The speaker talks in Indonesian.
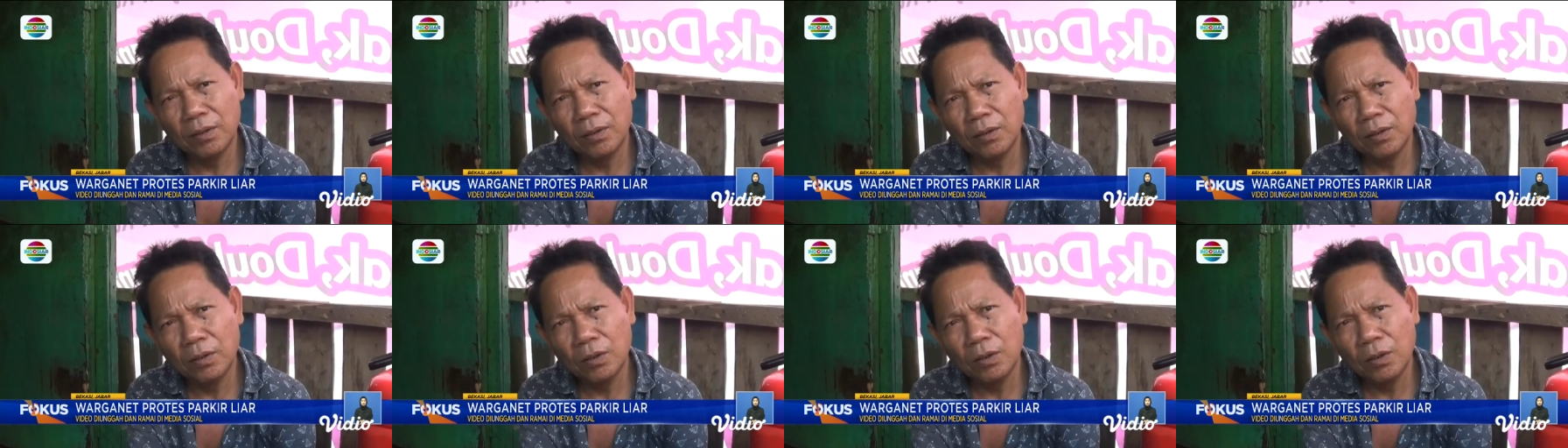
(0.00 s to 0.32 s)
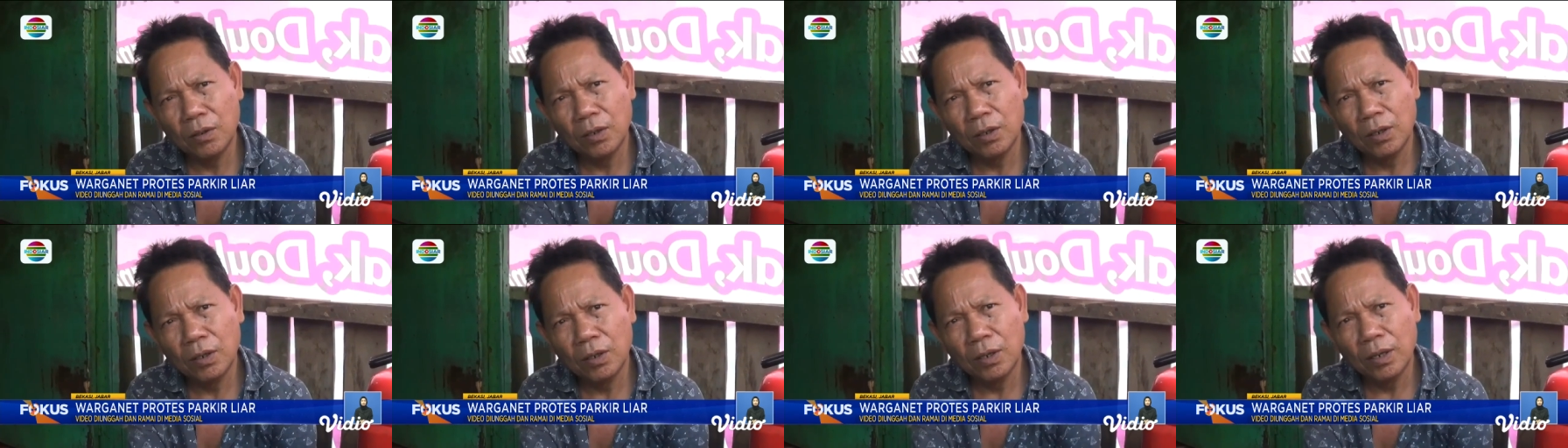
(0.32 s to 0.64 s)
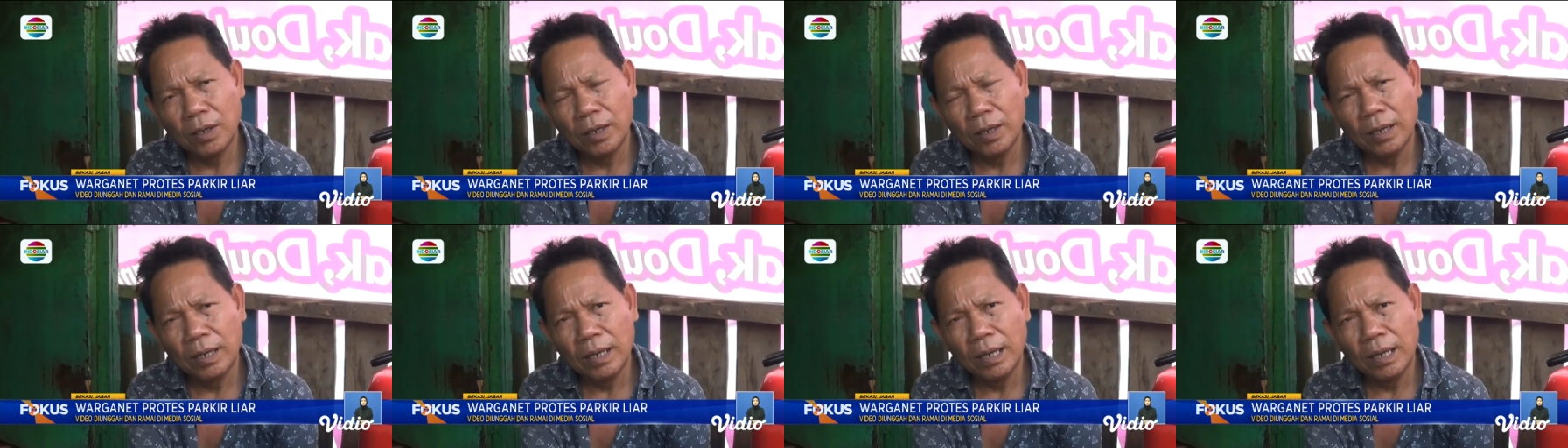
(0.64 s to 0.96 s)
emang rame,
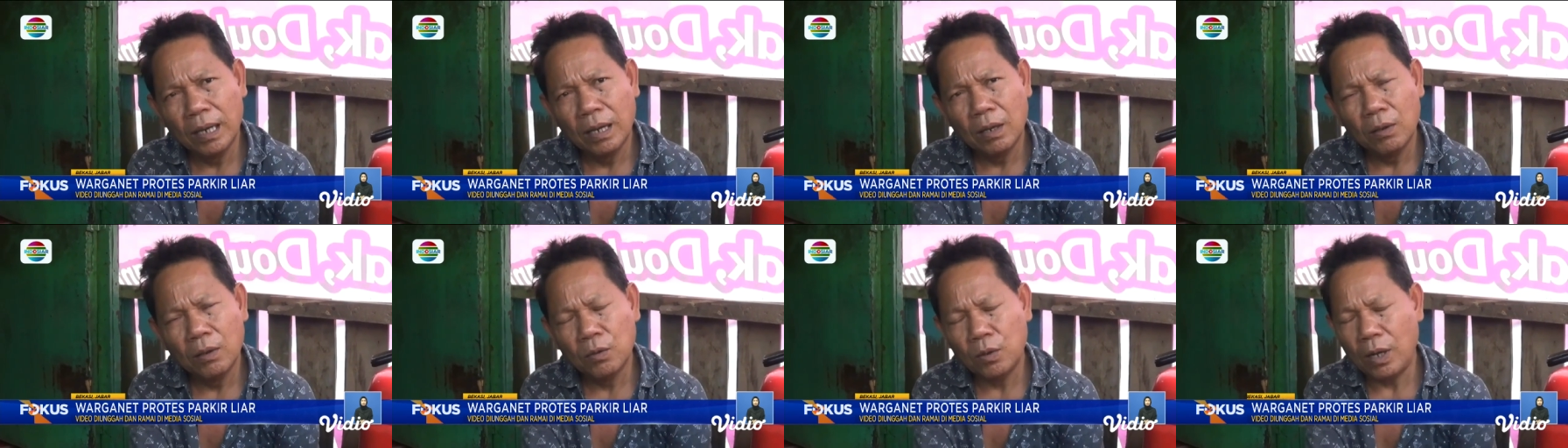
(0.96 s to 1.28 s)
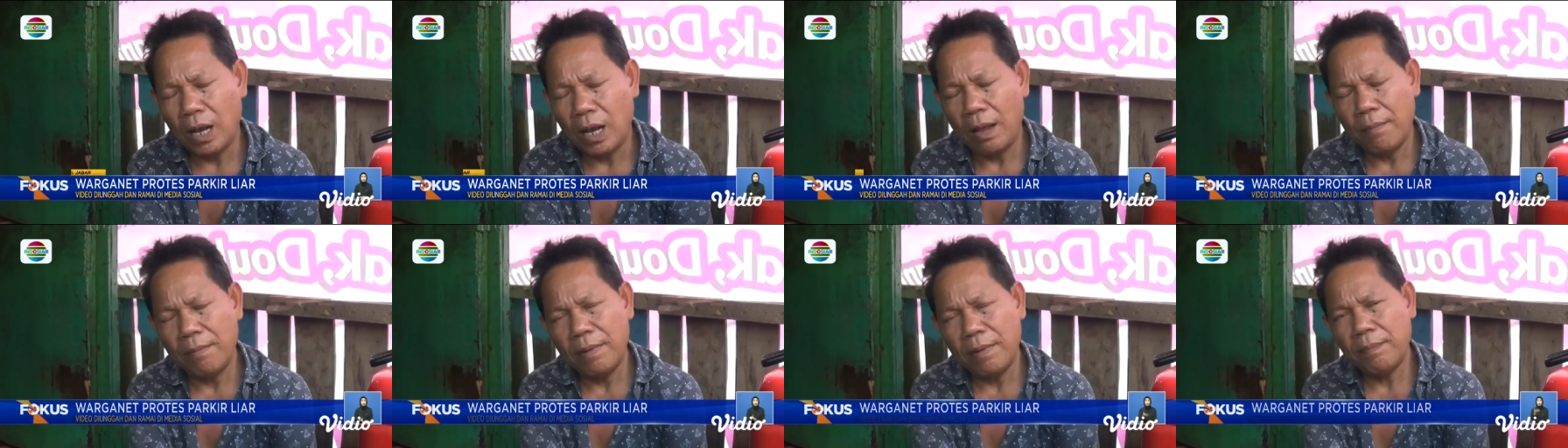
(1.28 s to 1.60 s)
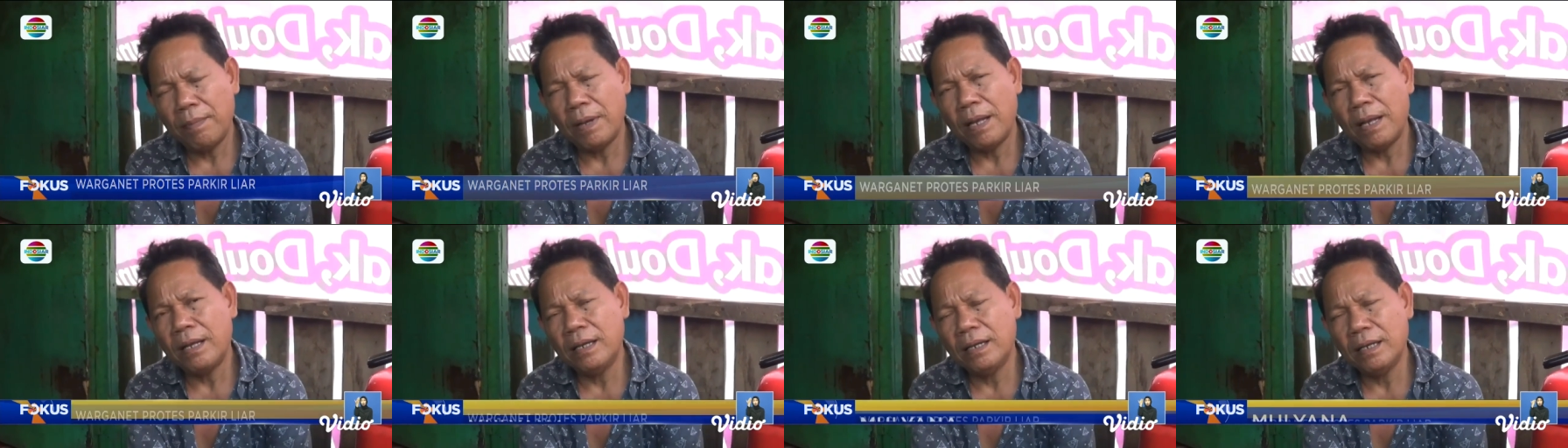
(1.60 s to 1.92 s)
Pak? Rame
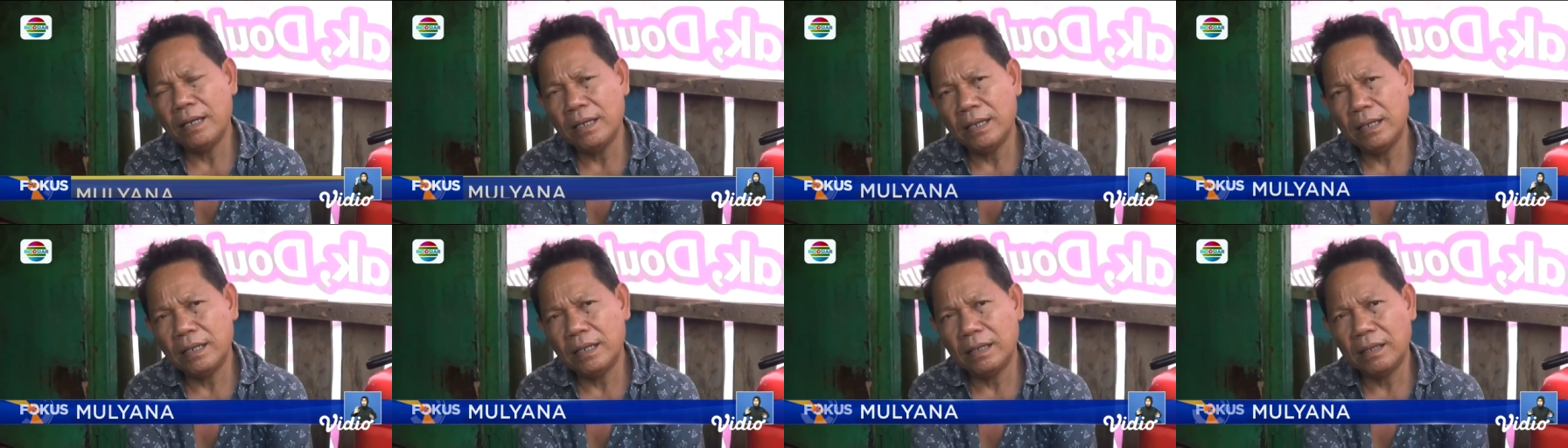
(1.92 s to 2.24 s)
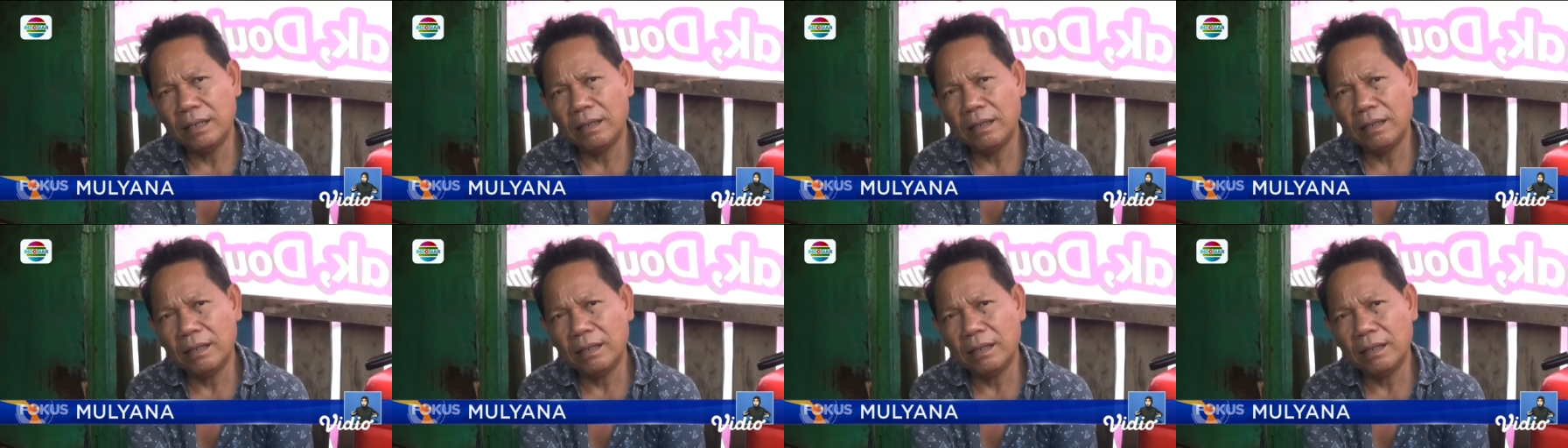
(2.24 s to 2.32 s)
padat.